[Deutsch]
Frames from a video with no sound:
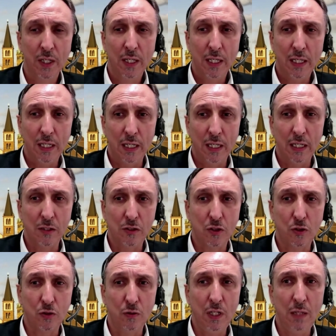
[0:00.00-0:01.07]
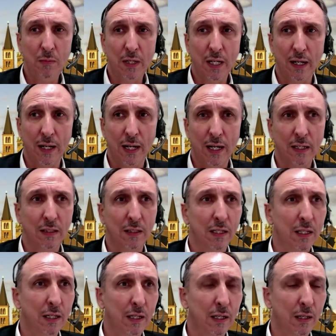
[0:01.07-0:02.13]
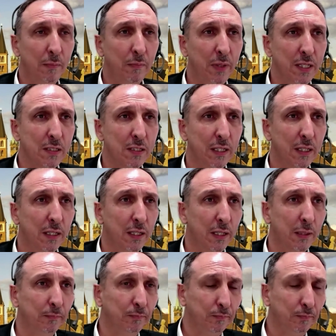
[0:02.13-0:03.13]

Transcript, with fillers: äh, Stream-Charakter ähm, besser ähm,